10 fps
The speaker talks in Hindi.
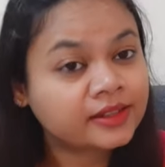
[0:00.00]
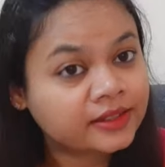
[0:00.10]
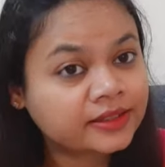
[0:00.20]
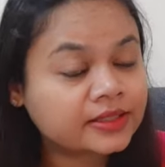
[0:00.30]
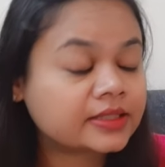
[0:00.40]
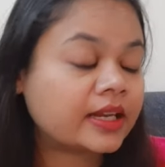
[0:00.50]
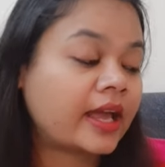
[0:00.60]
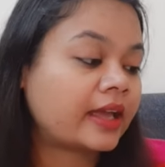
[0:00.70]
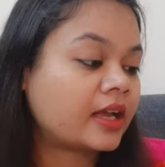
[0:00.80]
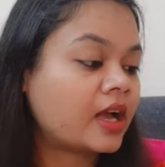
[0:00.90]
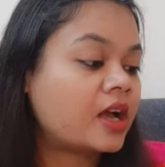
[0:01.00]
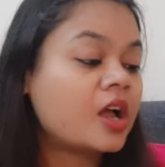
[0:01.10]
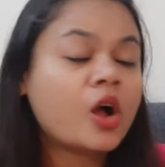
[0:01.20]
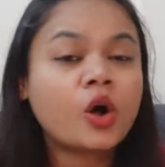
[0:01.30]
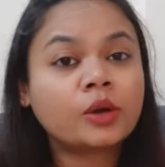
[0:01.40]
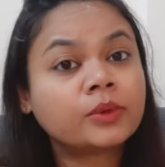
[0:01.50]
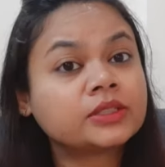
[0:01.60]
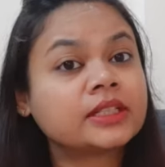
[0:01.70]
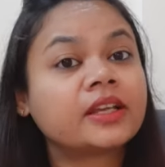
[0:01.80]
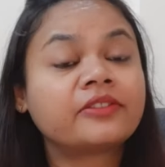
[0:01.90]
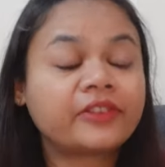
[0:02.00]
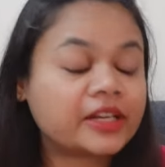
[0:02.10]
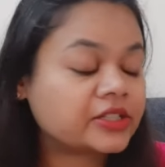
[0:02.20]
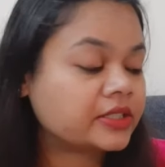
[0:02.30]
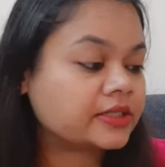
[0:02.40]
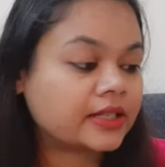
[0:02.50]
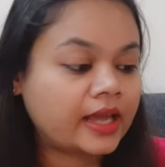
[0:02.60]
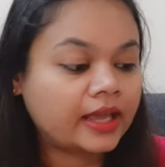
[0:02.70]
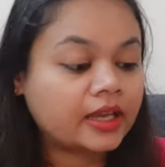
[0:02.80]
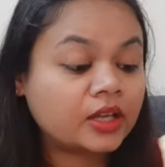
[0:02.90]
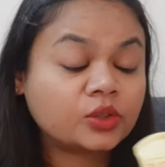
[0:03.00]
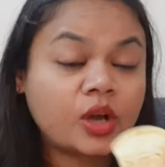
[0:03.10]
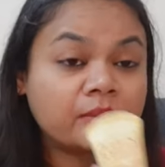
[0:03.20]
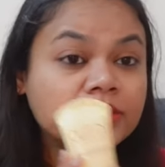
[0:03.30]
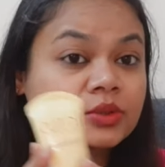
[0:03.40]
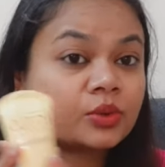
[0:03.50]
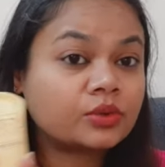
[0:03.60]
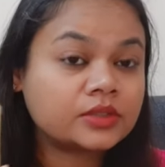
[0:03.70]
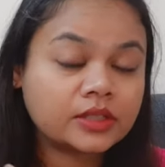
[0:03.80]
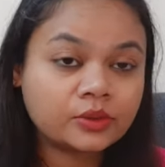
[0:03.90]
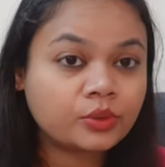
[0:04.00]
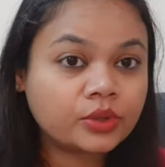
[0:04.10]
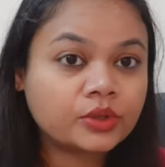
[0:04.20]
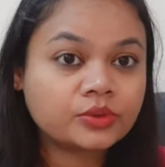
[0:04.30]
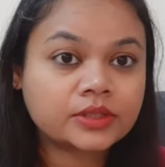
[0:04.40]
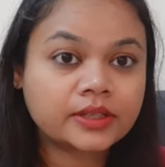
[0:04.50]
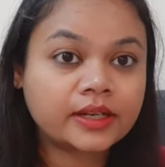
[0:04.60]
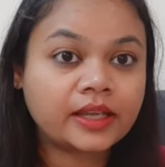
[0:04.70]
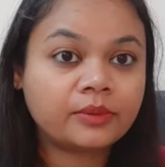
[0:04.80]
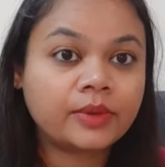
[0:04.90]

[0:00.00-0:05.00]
क्लियर नज़र आएगा और बहुत ज़्यादा फ्रेश नज़र आएगा तो आप इसको ज़रूर यूज़ करें एक